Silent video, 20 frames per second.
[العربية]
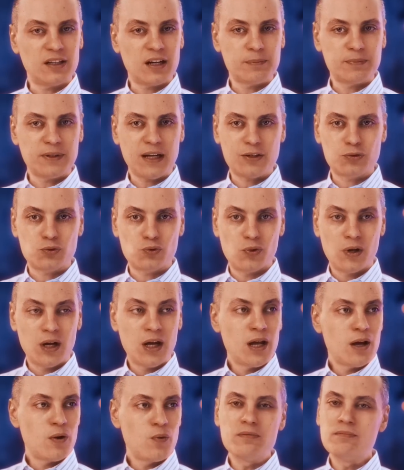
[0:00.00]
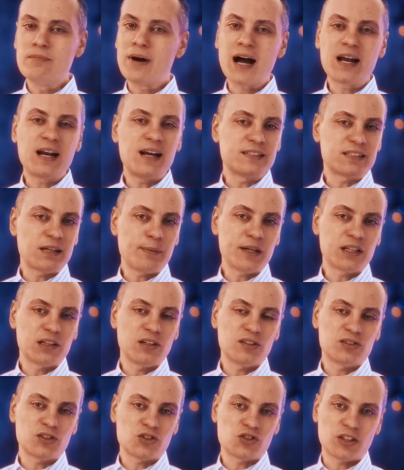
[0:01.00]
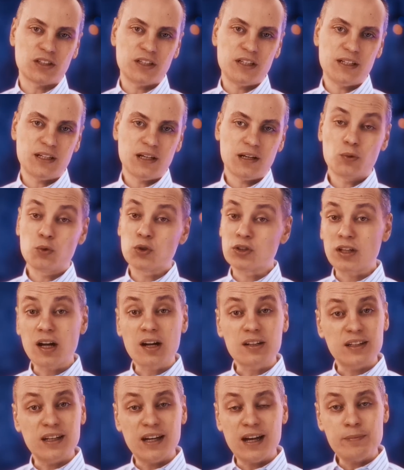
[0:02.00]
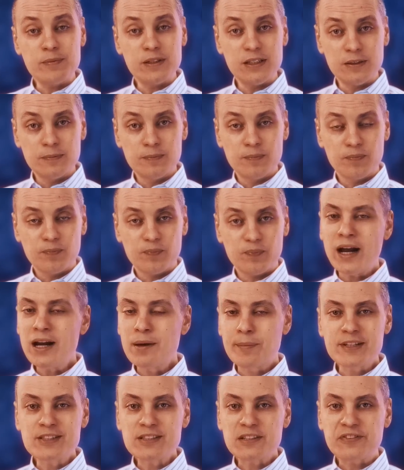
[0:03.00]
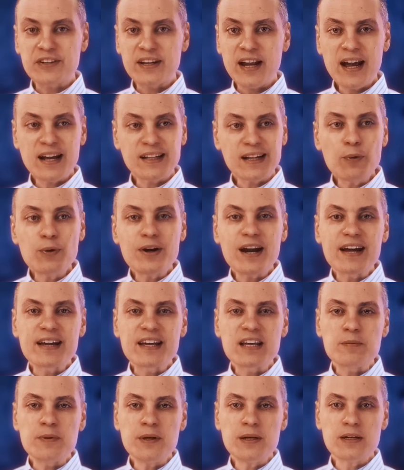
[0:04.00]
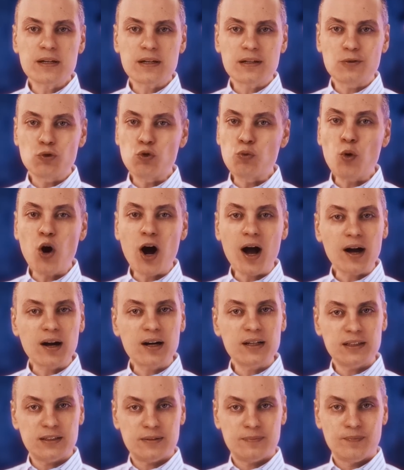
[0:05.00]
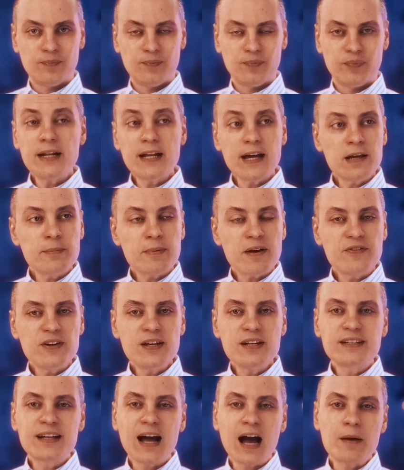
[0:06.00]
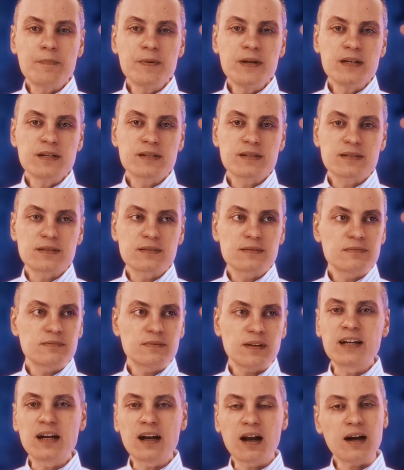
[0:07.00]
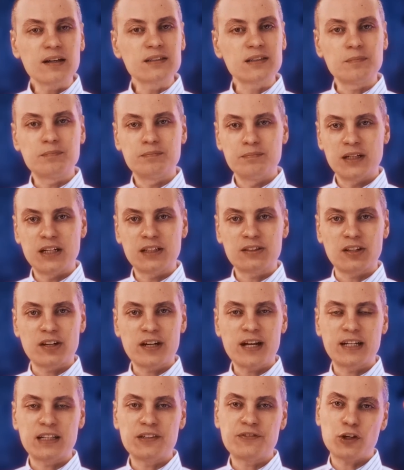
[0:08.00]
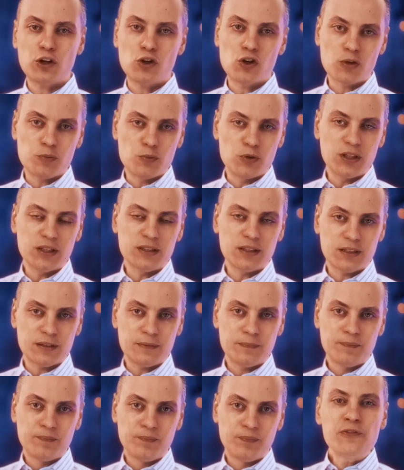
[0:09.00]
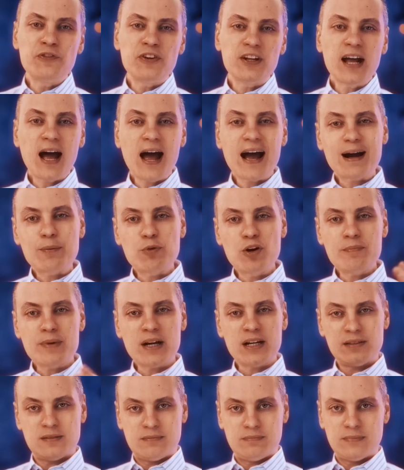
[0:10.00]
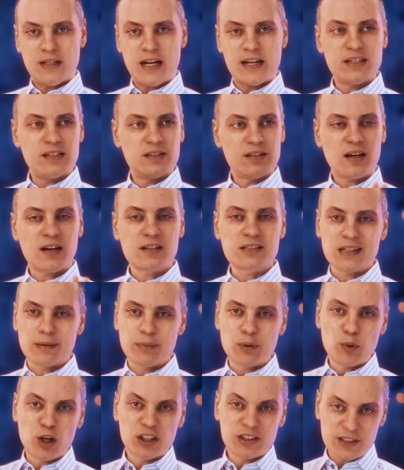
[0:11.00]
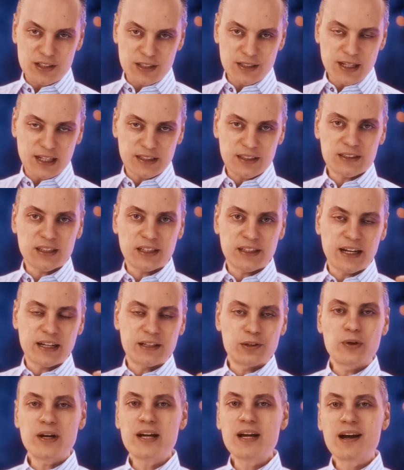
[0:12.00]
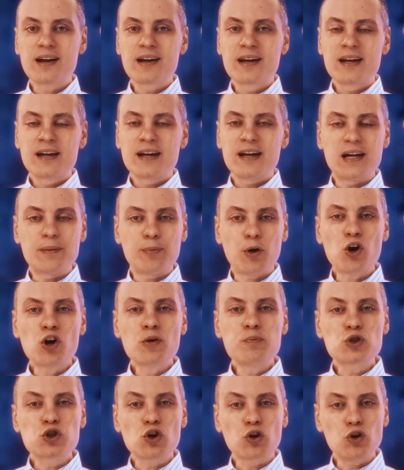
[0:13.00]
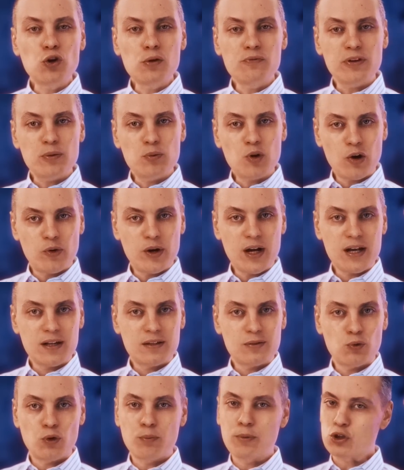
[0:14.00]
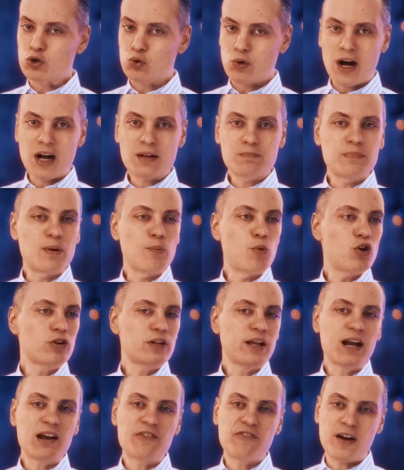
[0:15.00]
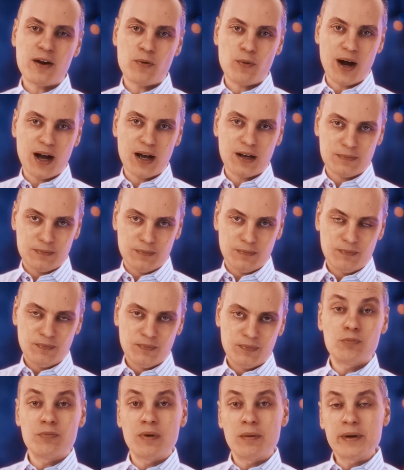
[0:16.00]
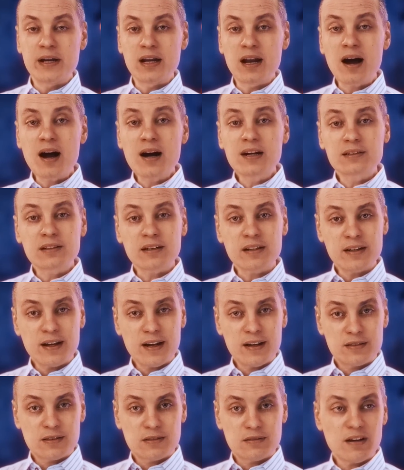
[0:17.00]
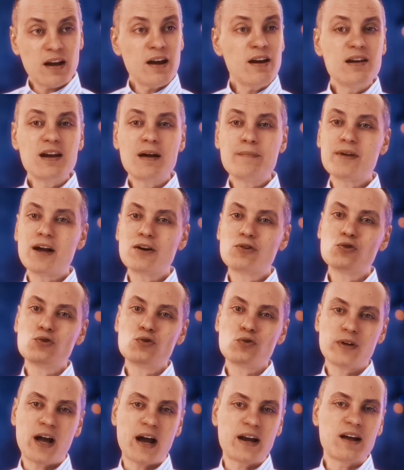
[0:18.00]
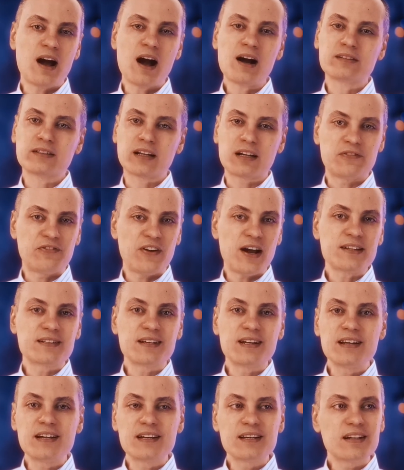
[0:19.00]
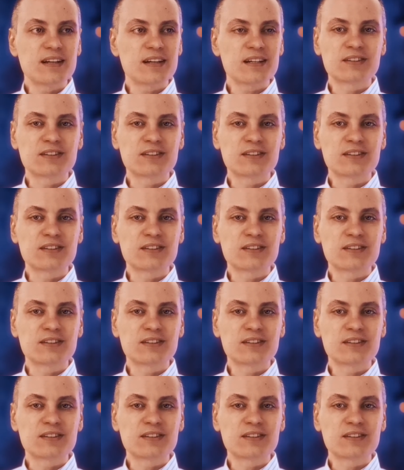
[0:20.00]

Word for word: الاداره بتاعته ومع الازمات الاقتصاديه والضغط الامني ولان مصر في النهايه دوله كبيره ومعقده بدا يبقى في تعبير عن الغضب من الطريقه دي في الحكم والاداره ضيف لده حاجه مهمه جدا يعني خاصه بالمهندسين تحديدا يعني وهي ان بحكم شغلهم في المقاولات والمشروعات بمختلف انواعها فهم من اكتر الناس ان لم يكونوا يعني اكتر الفئات اللي